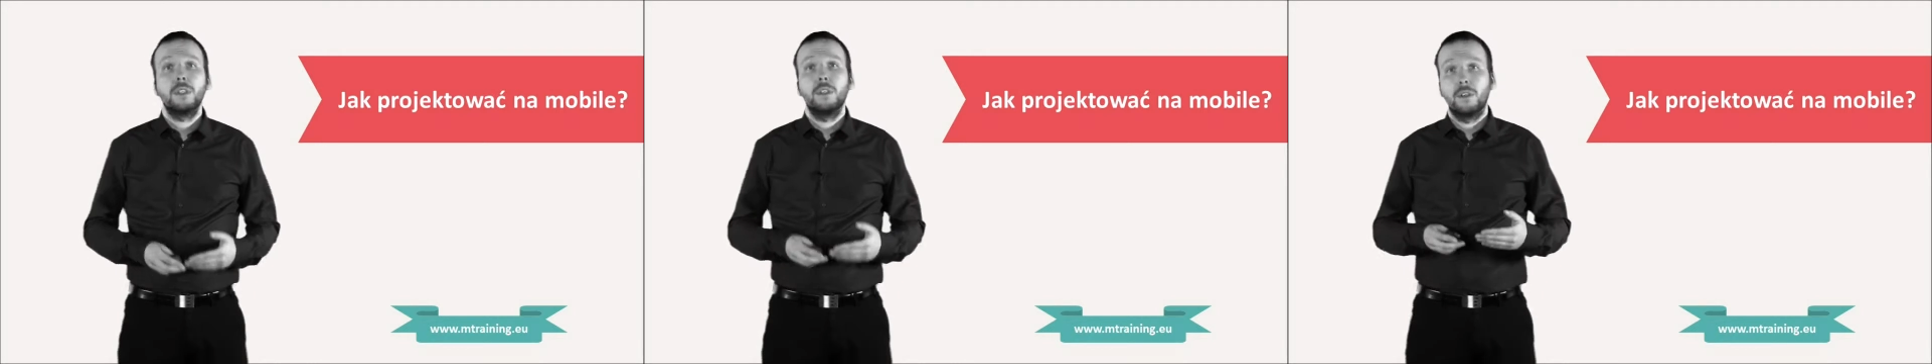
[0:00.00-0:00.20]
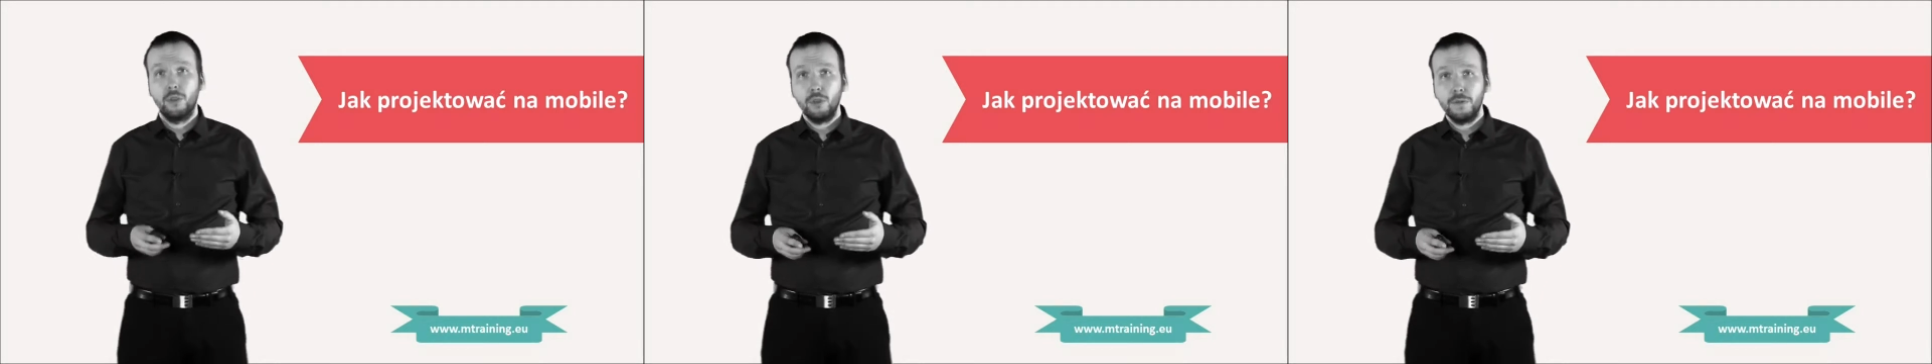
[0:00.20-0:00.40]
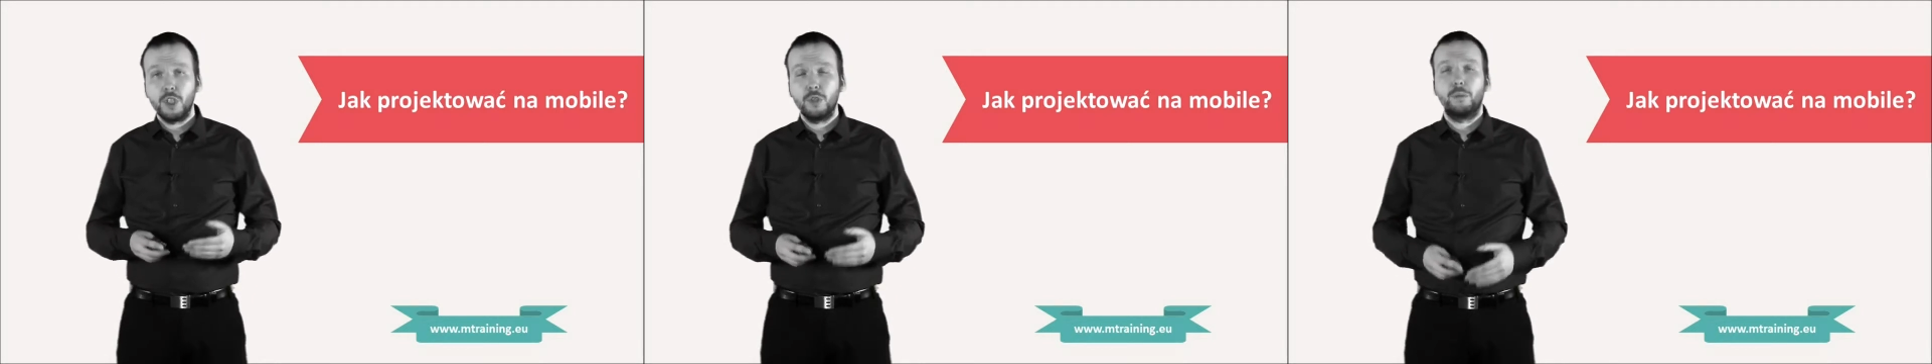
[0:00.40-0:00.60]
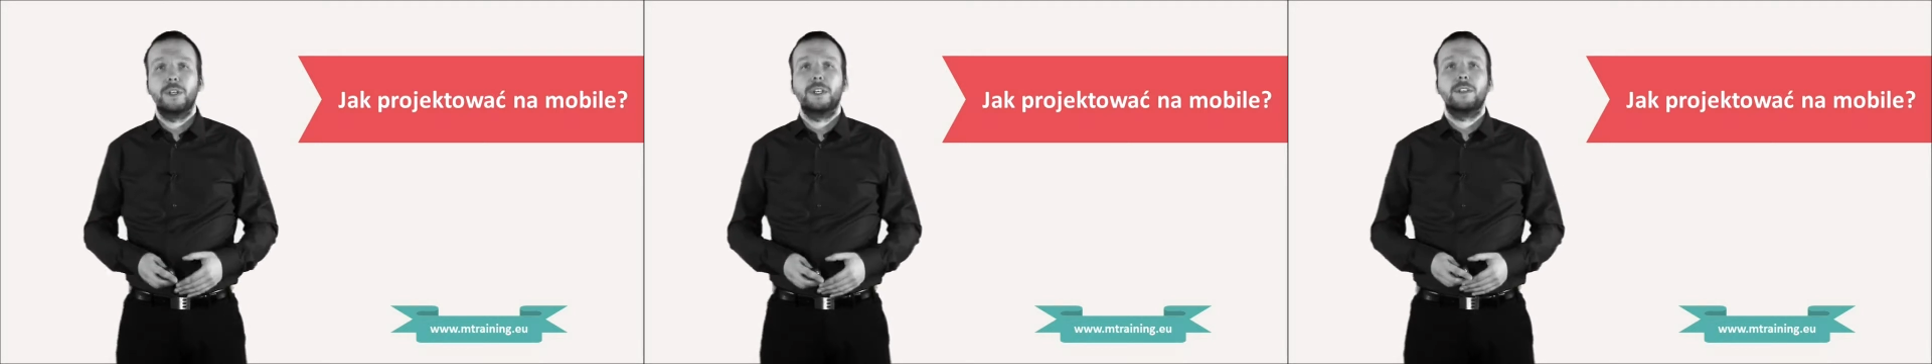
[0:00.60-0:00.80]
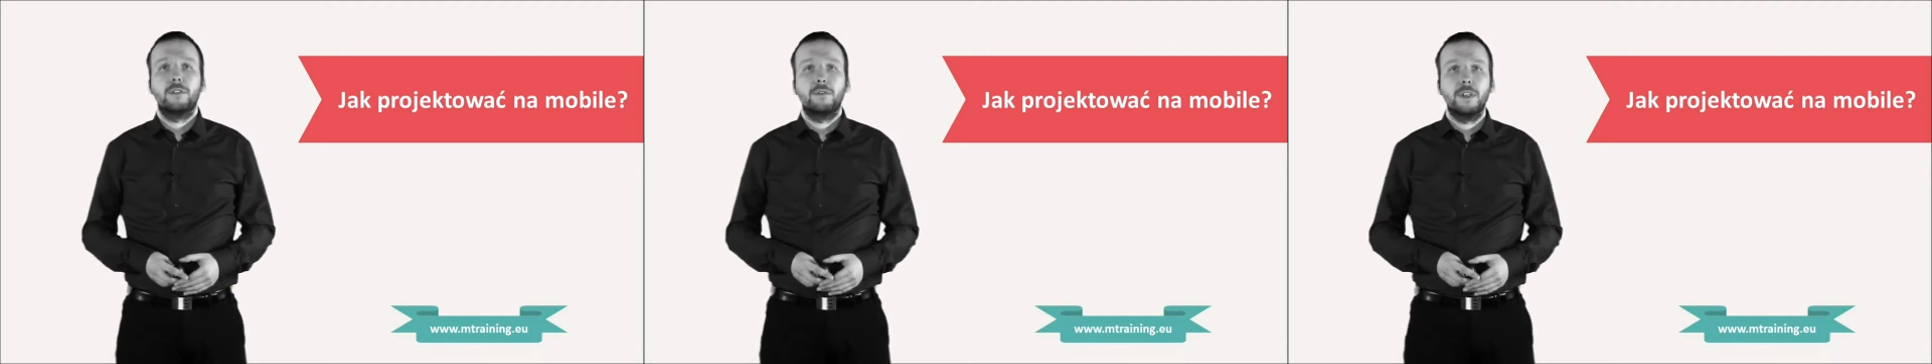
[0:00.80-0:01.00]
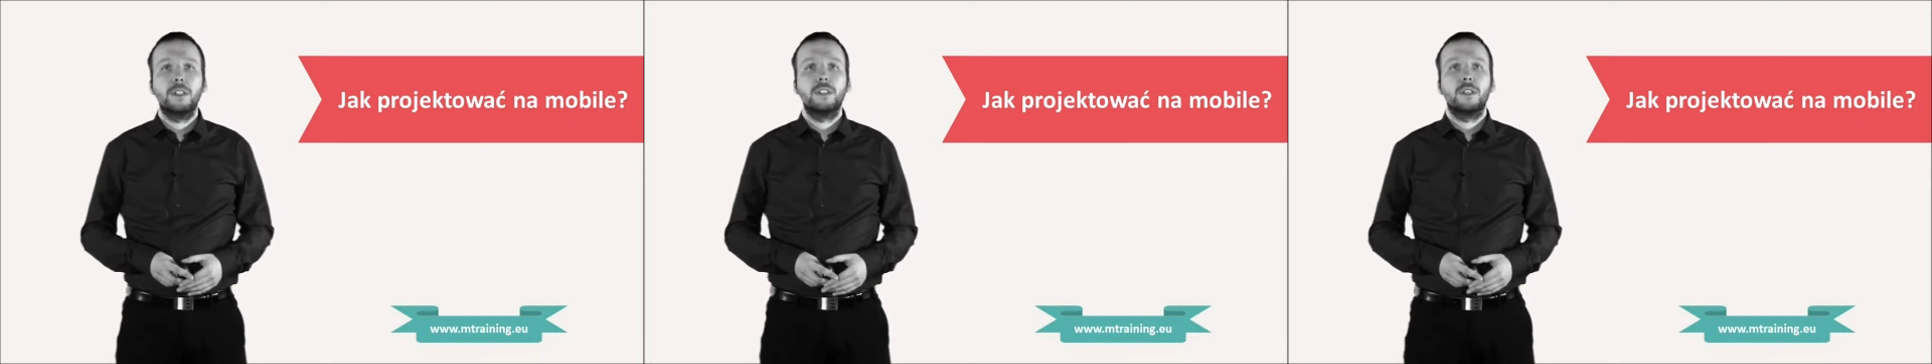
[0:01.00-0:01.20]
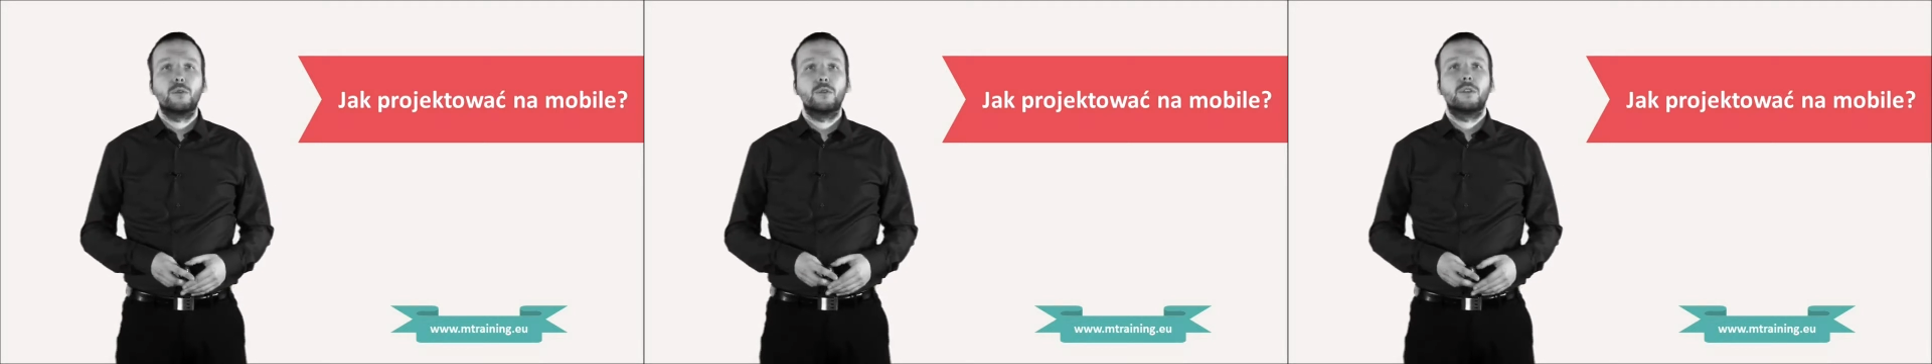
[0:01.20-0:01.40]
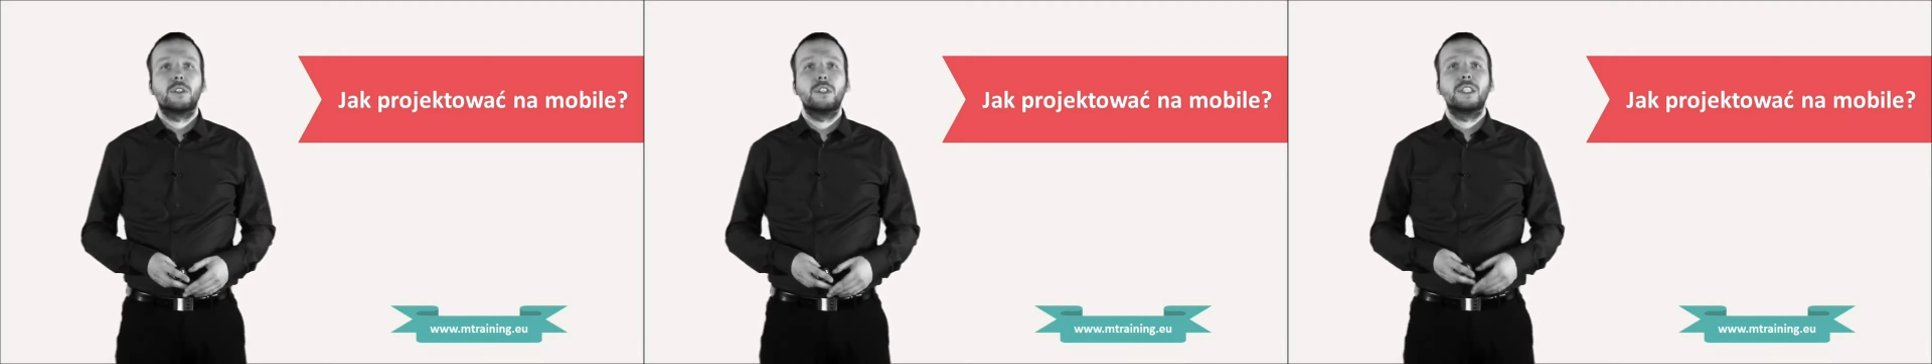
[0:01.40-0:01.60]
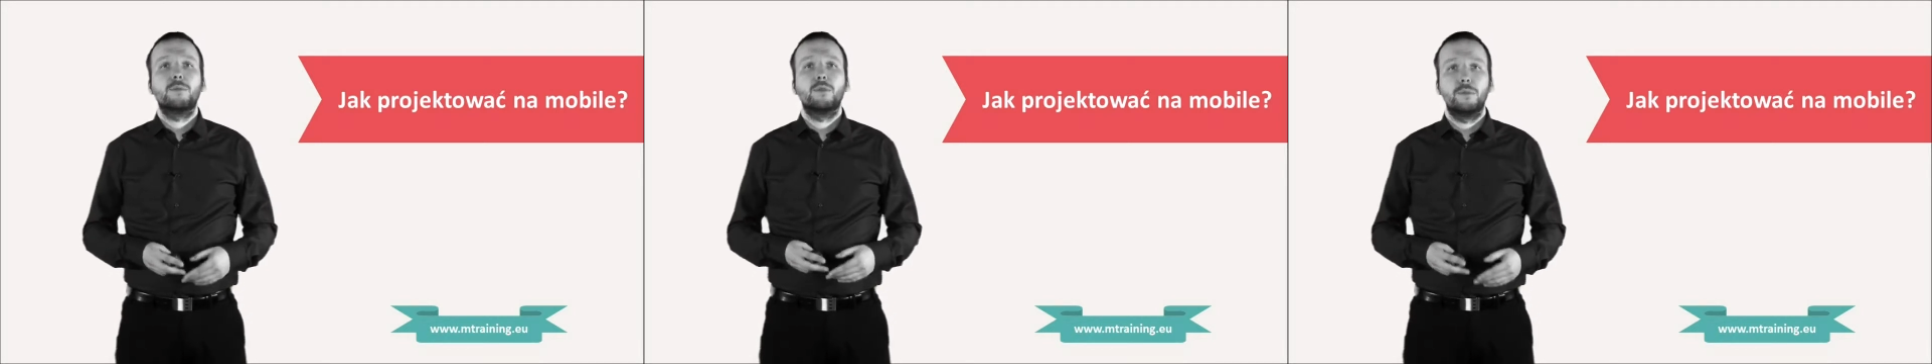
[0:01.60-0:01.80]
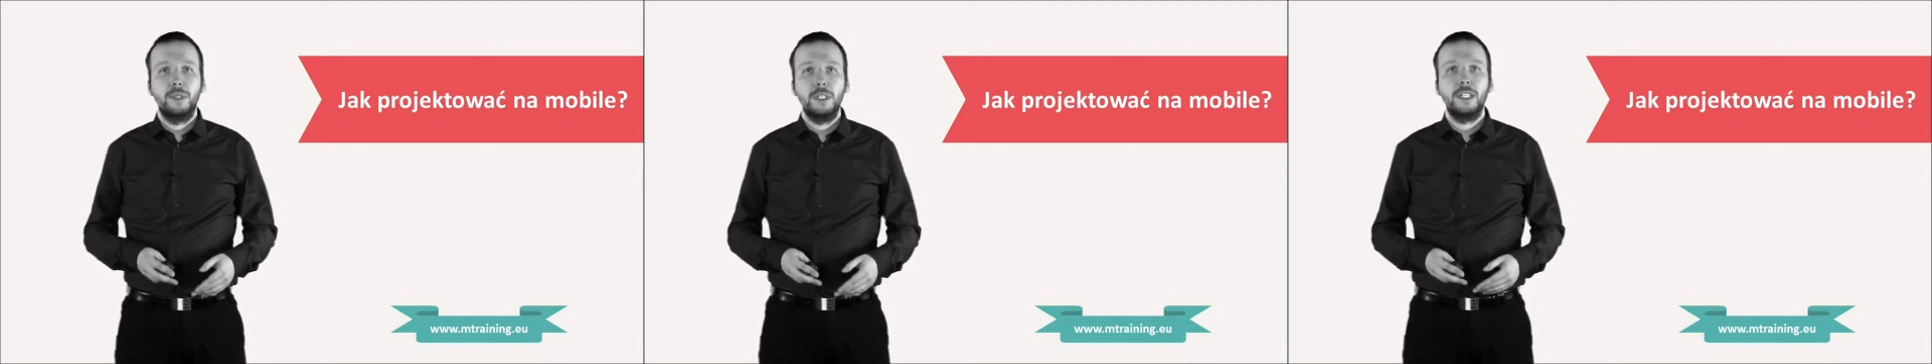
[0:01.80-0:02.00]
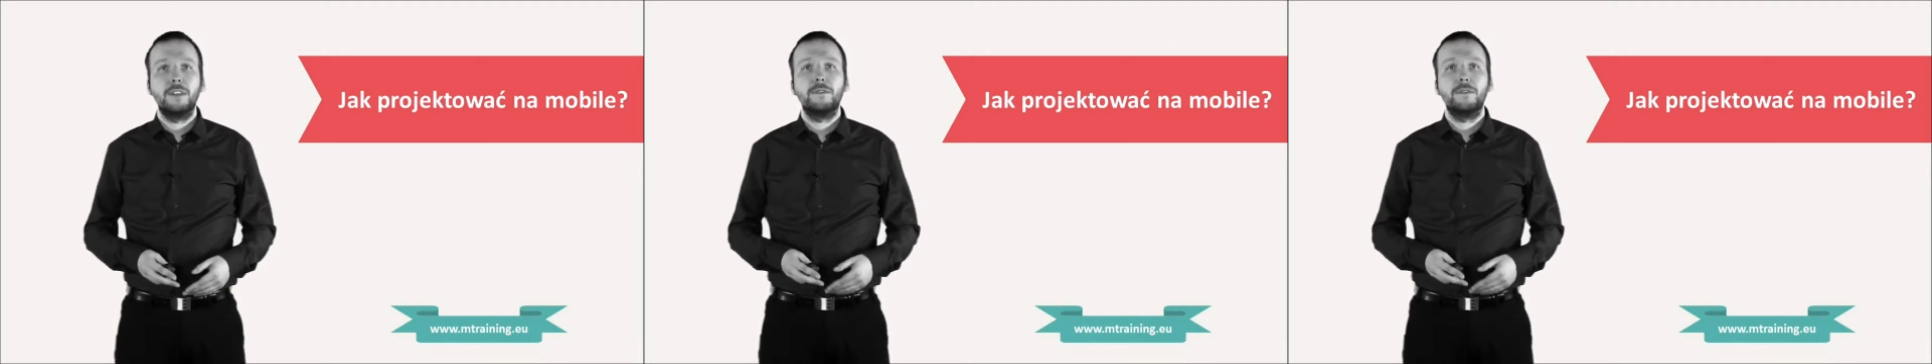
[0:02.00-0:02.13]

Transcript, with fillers: również projektowanie na urządzenia mobilne